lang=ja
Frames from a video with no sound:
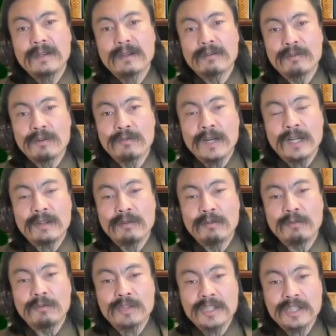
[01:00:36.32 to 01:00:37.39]
これは
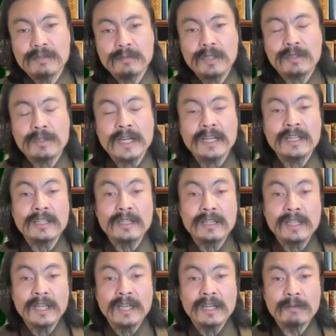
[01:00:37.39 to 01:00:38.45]
脳の仕組みから言っ
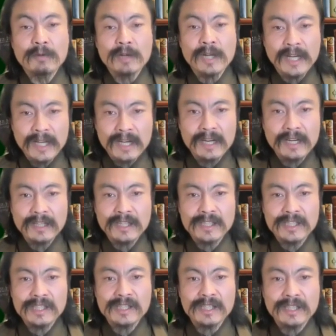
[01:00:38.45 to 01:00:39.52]
て、もう変えられない
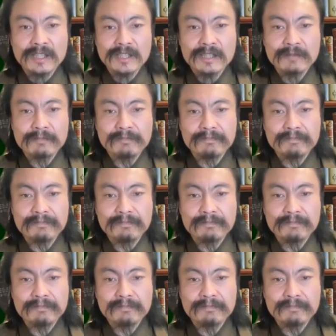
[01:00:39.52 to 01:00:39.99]
事実なんです。